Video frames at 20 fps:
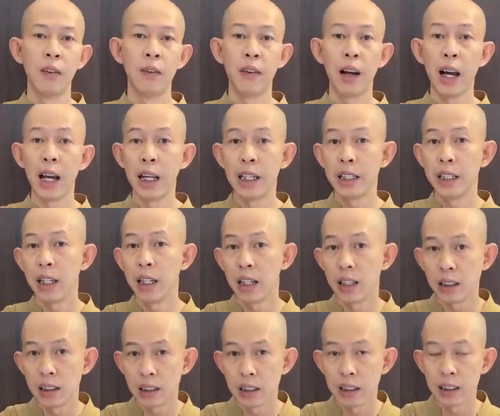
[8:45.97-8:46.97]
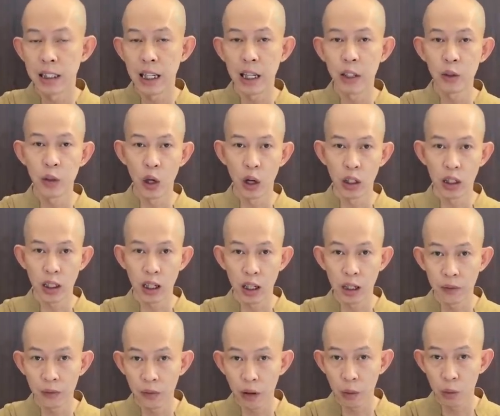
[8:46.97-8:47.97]
Và hãy nhớ theo dõi
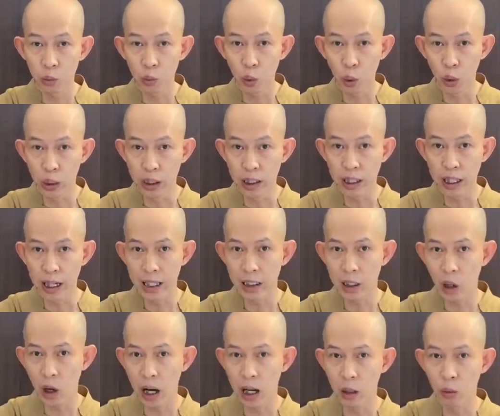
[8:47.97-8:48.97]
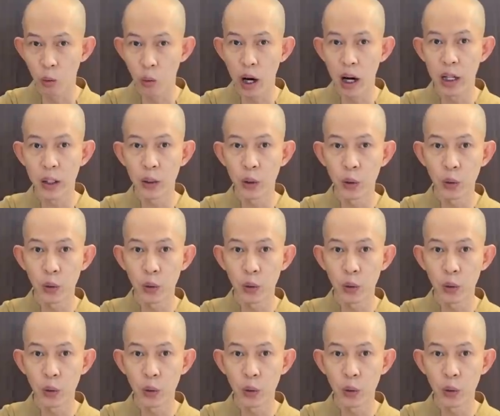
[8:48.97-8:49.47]
kênh Phong Thủy Khải Toàn qua